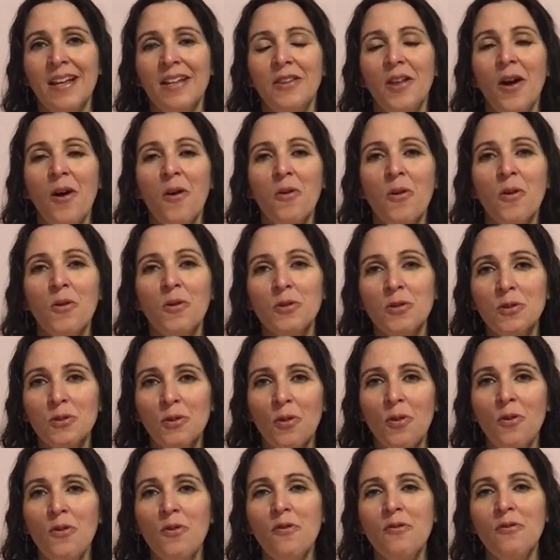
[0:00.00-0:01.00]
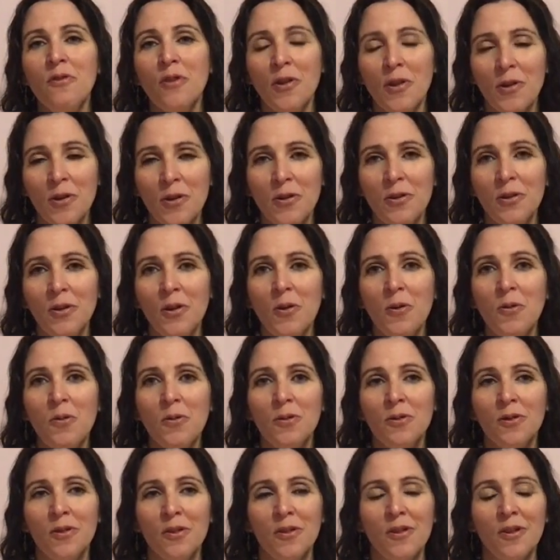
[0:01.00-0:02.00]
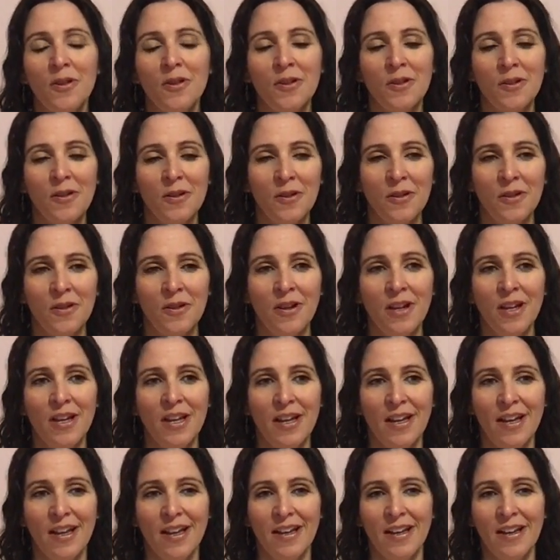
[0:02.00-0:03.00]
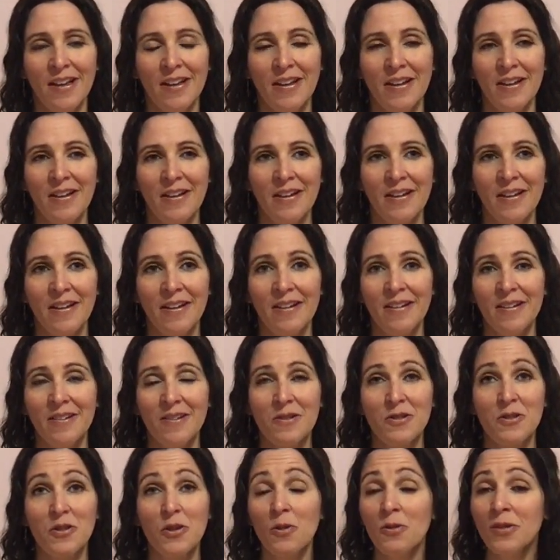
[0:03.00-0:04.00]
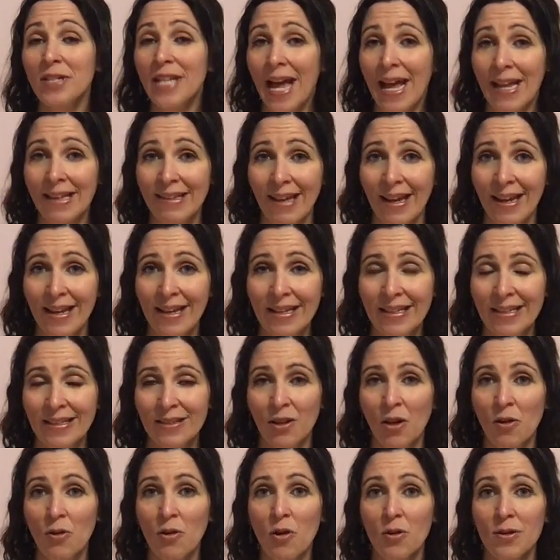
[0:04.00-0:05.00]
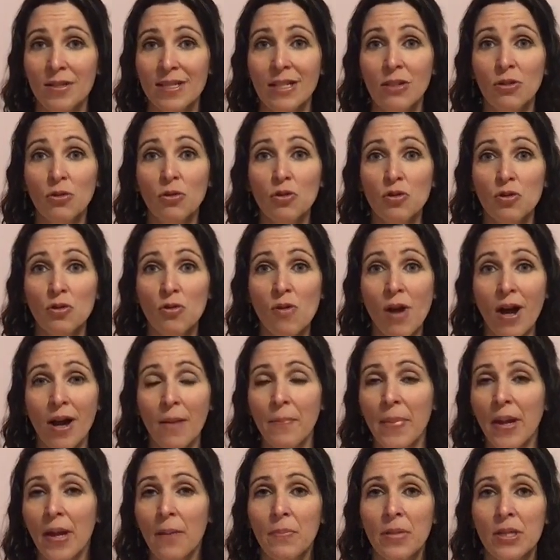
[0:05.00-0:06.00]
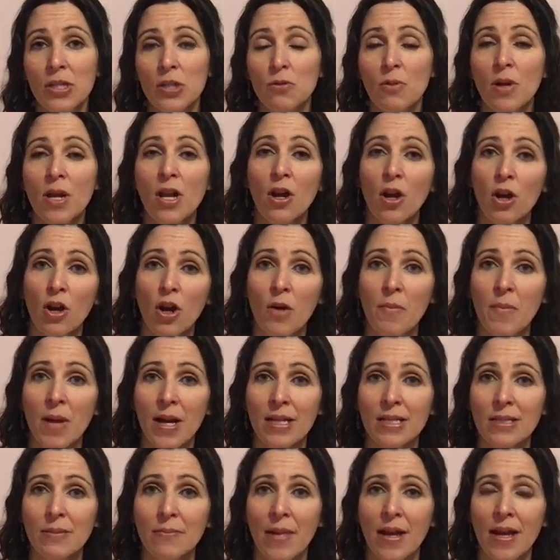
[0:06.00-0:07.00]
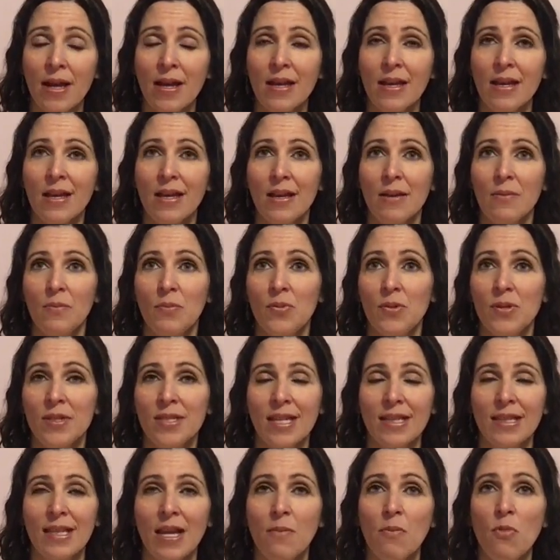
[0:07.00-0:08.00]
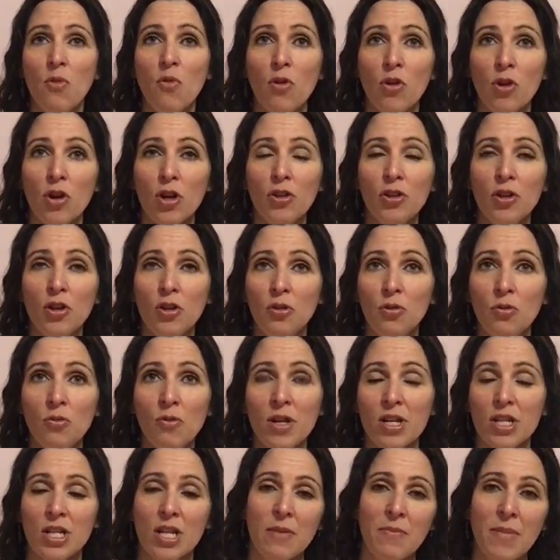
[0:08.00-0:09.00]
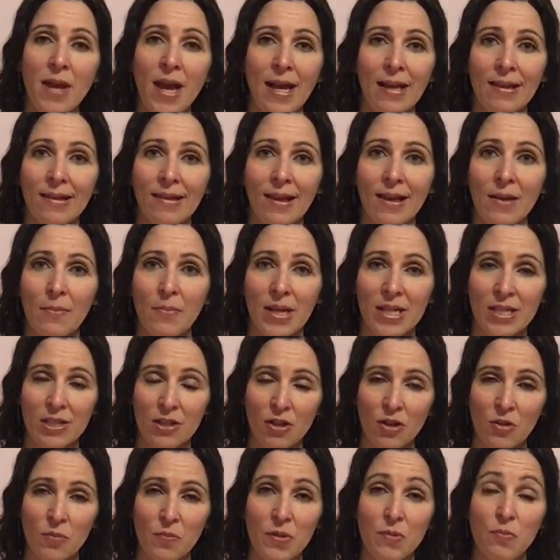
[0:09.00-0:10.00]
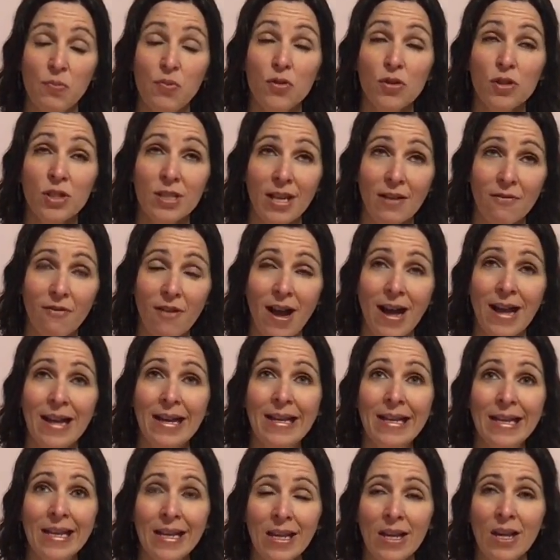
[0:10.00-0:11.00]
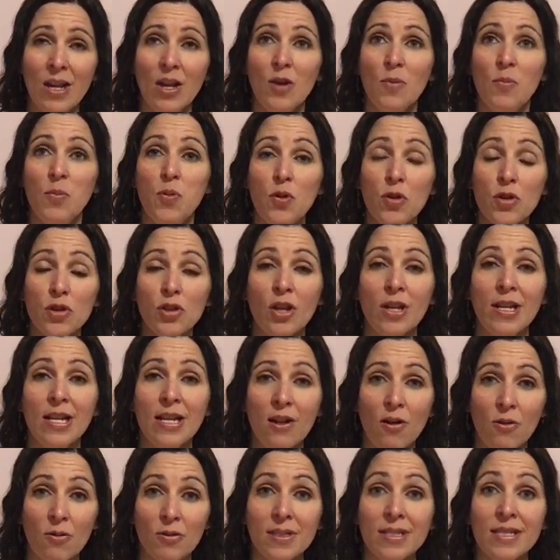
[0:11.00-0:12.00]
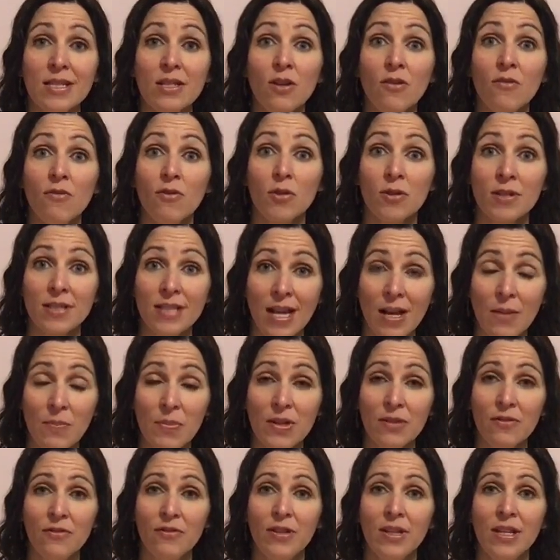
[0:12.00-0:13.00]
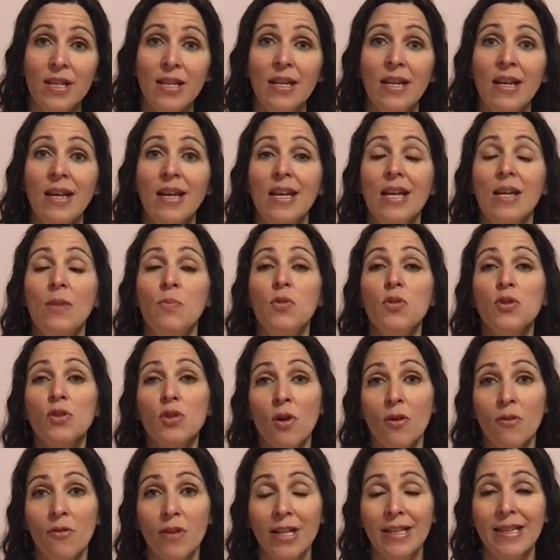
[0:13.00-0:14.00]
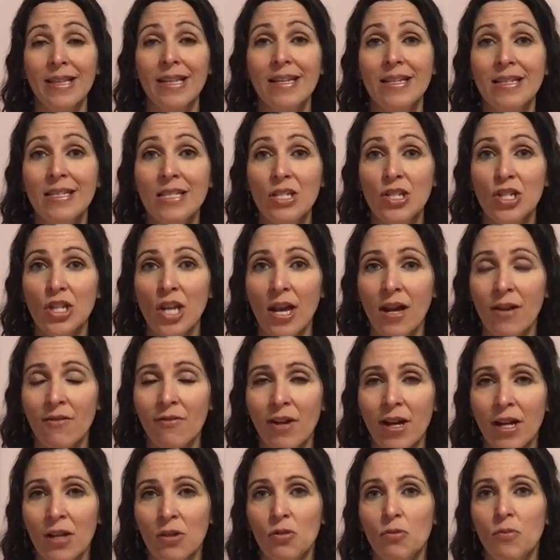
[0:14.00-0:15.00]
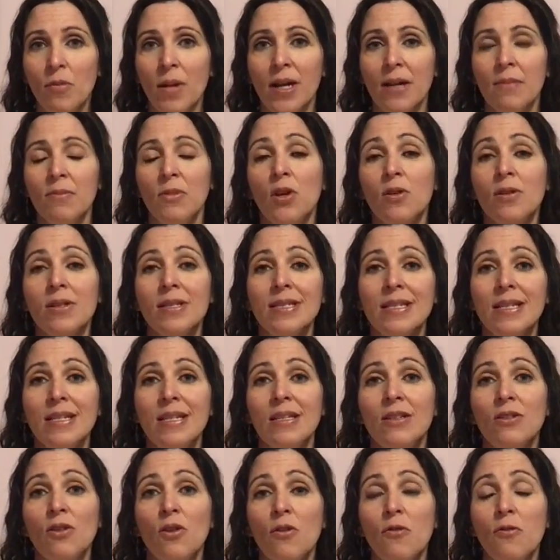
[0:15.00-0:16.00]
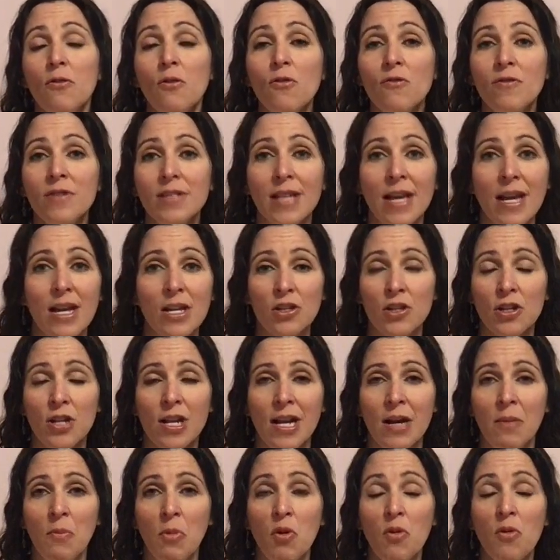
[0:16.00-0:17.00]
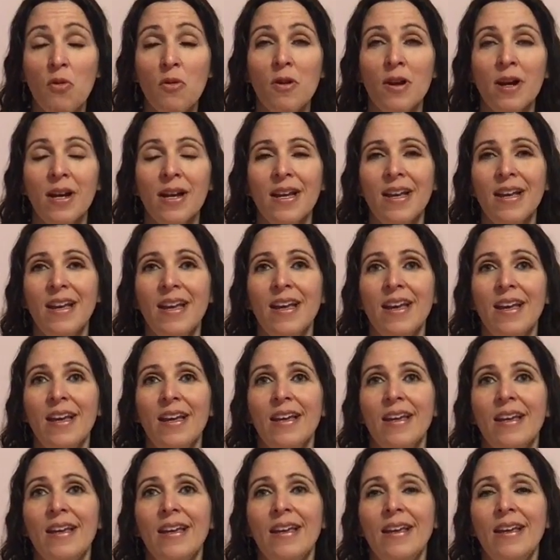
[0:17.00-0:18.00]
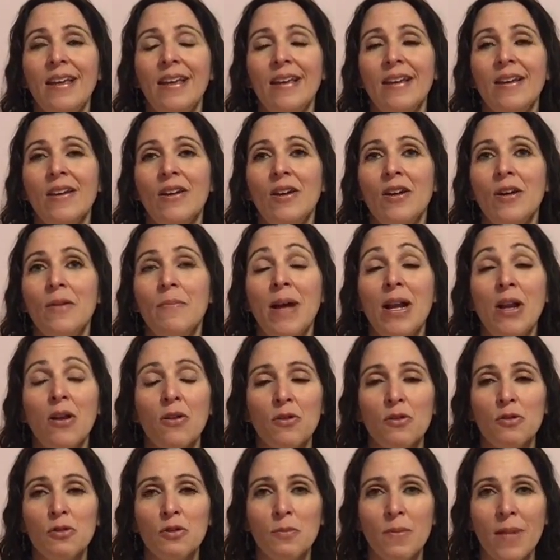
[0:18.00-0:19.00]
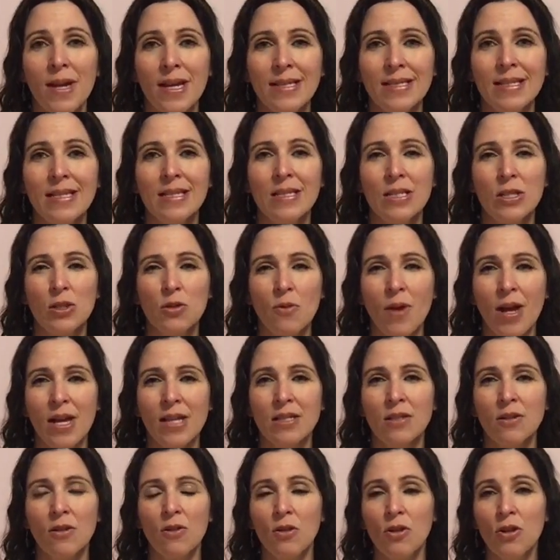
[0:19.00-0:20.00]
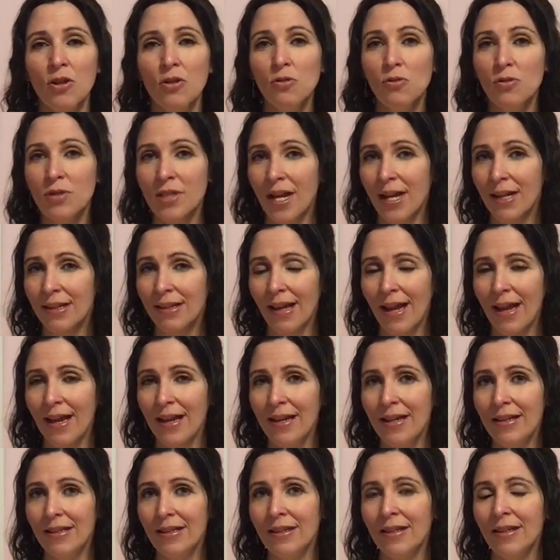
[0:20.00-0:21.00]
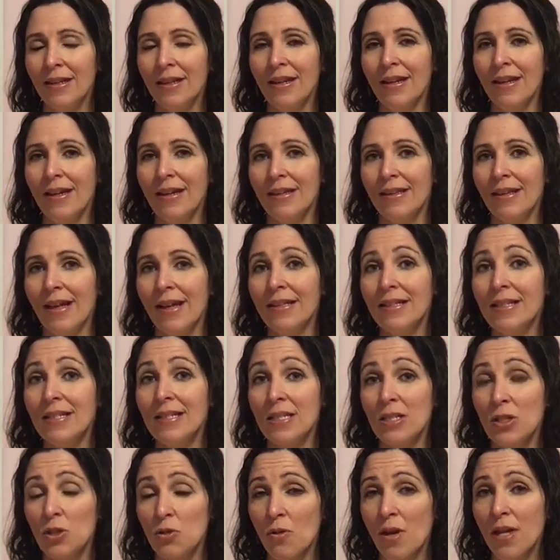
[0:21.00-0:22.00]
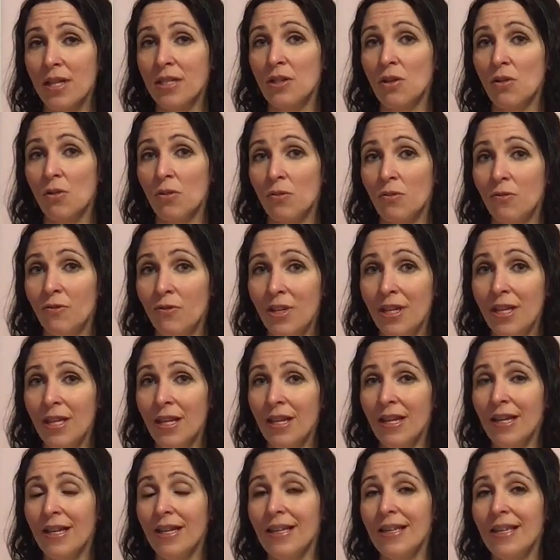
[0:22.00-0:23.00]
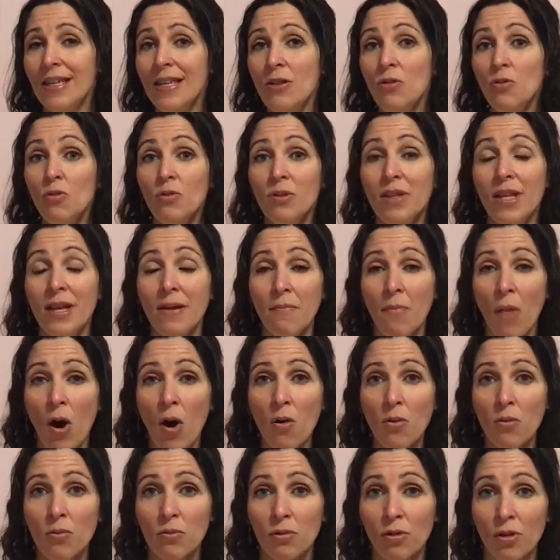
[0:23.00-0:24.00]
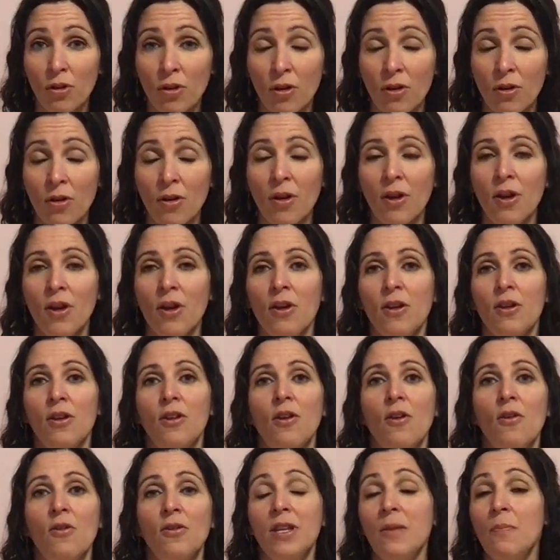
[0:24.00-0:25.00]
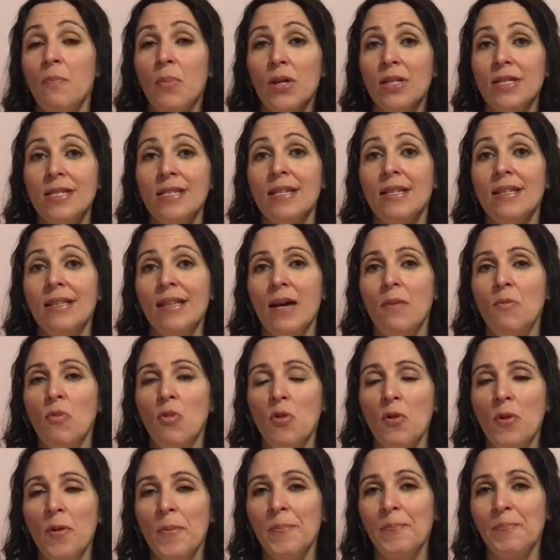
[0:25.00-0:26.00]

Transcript: Donc, on se trouve un autre euh, euh, chose à atteindre. Donc, c'est toujours en perpétuel recommencement. Puis cet amour-là de nous est jamais atteint parce que puis plus ça va aller, plus que les conditions vont s'amplifier et plus qu'on va être exigeant envers nous-mêmes. Donc c'est un faux visage de l'amour et euh, malheureusement, ces situations-là nous entraînent dans des situations de vie qui nous démontrent qu'on n'est pas digne d'amour.